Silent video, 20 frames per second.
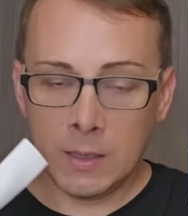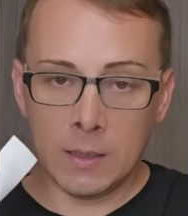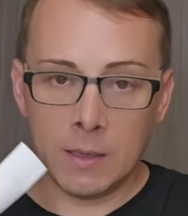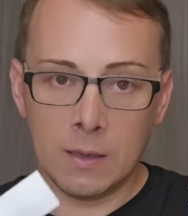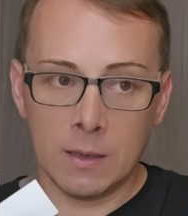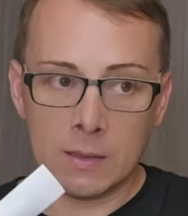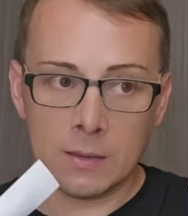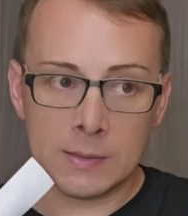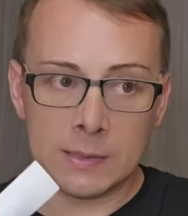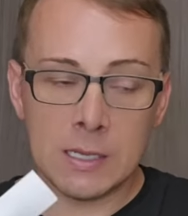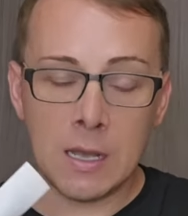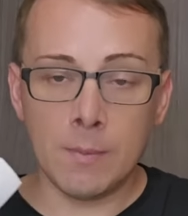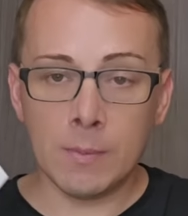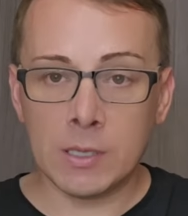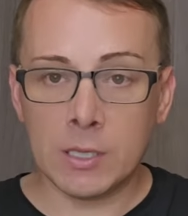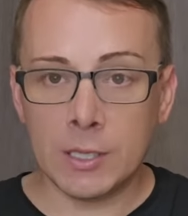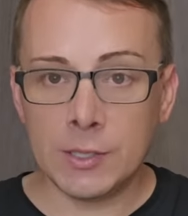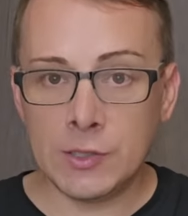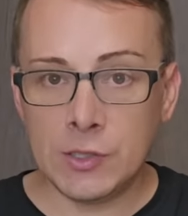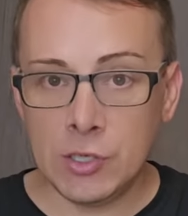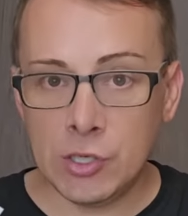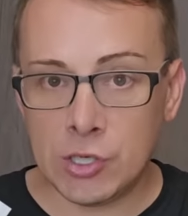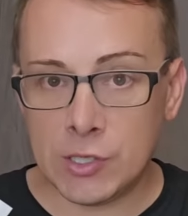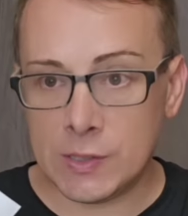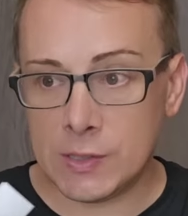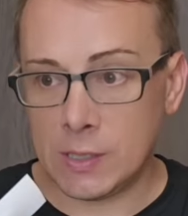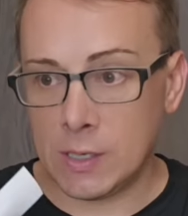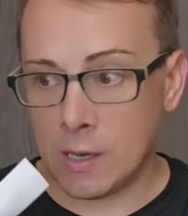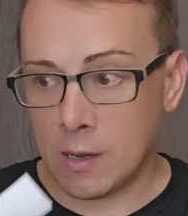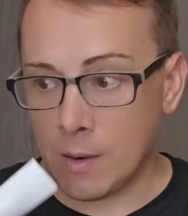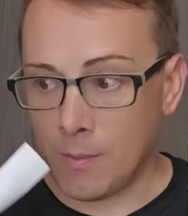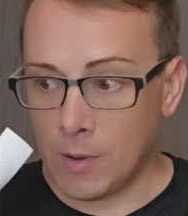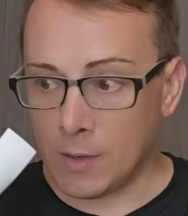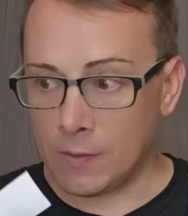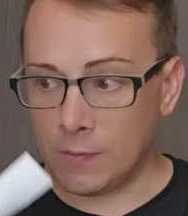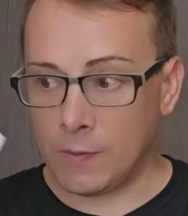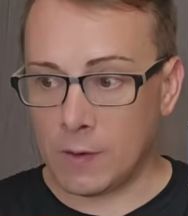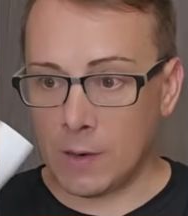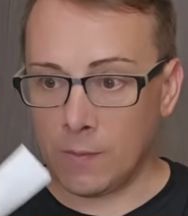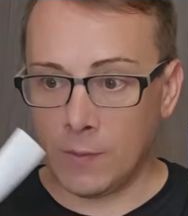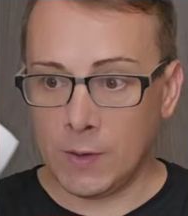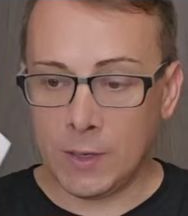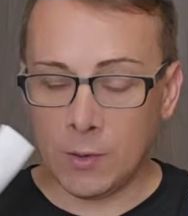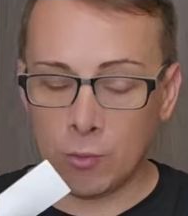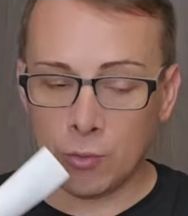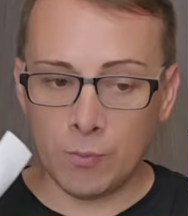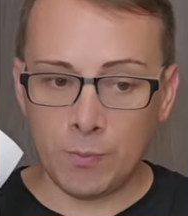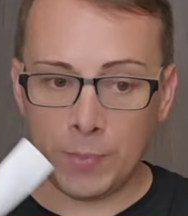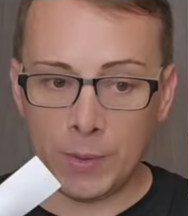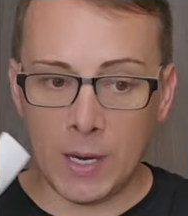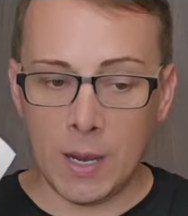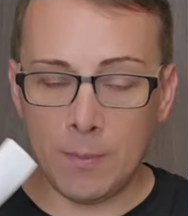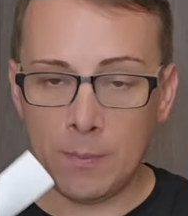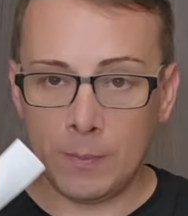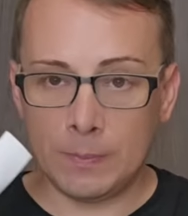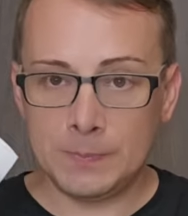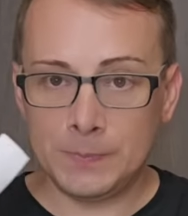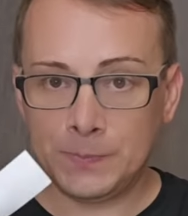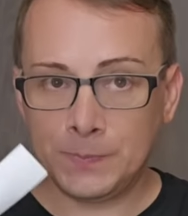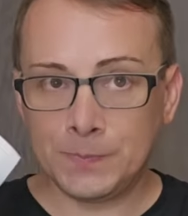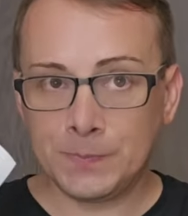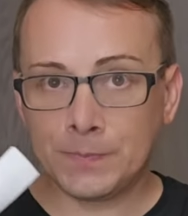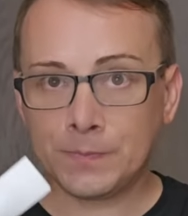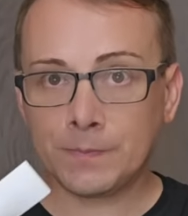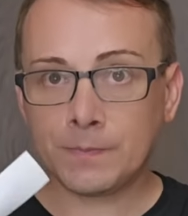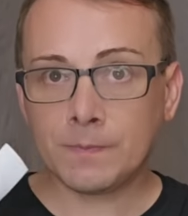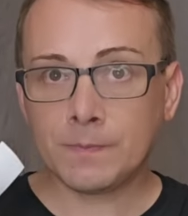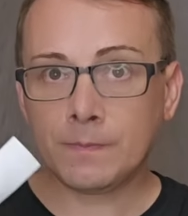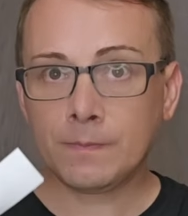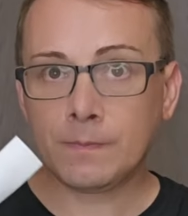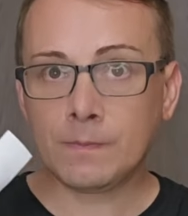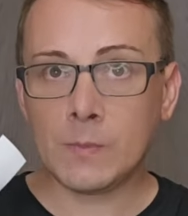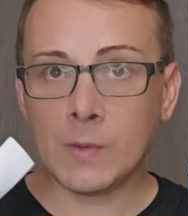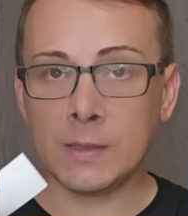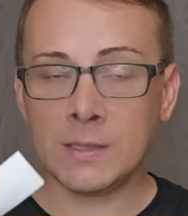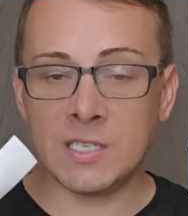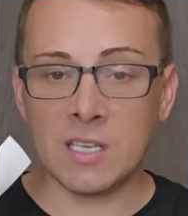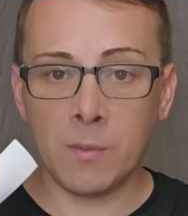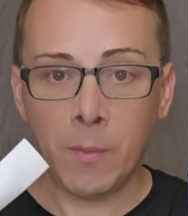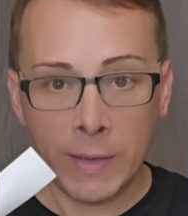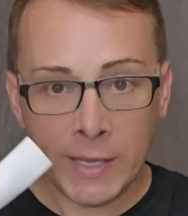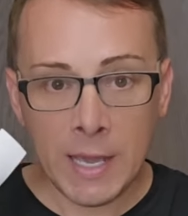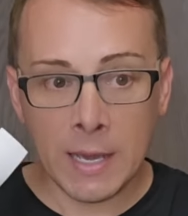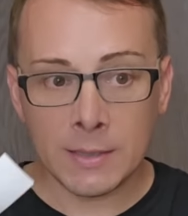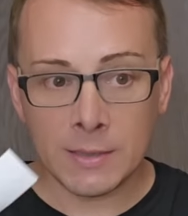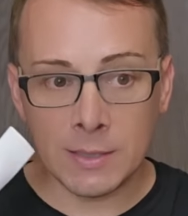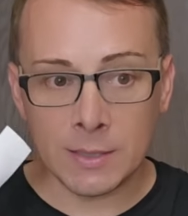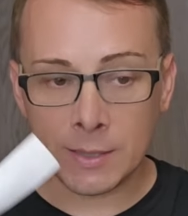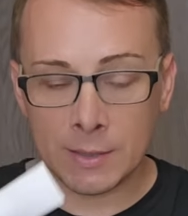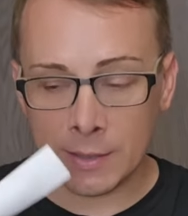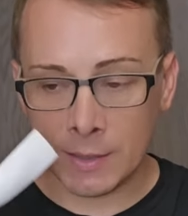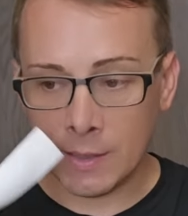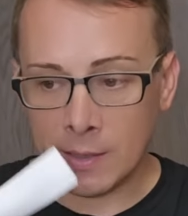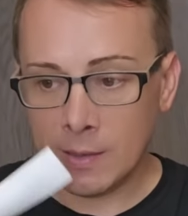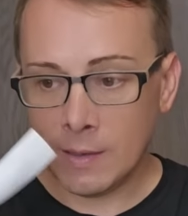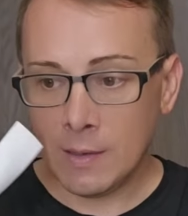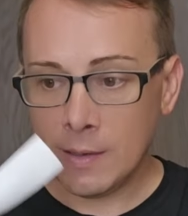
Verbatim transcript: А, сам классический аромат Faraway, он прям термоядерный.